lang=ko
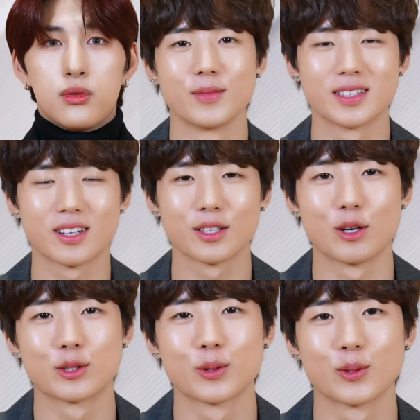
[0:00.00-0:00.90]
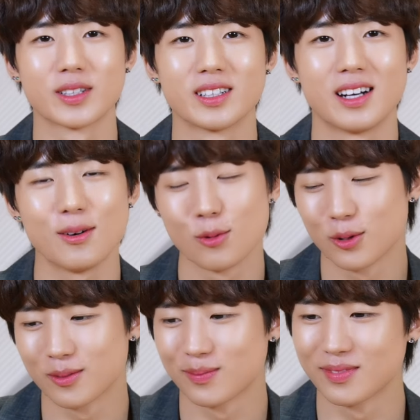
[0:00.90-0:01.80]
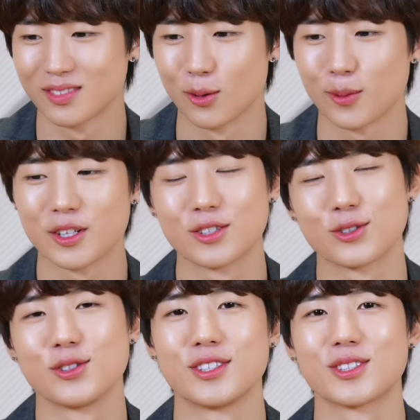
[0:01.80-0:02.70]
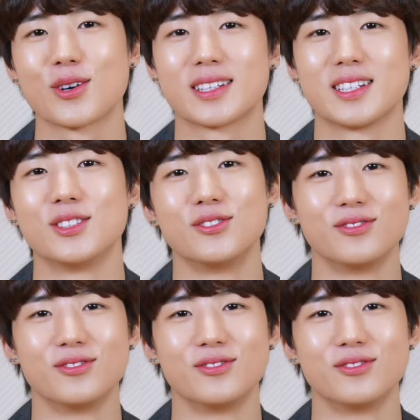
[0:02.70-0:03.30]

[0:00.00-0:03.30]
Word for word: 이상하게 나왔어도 그냥 아 뭐 넘길 수도 있을 것 같아요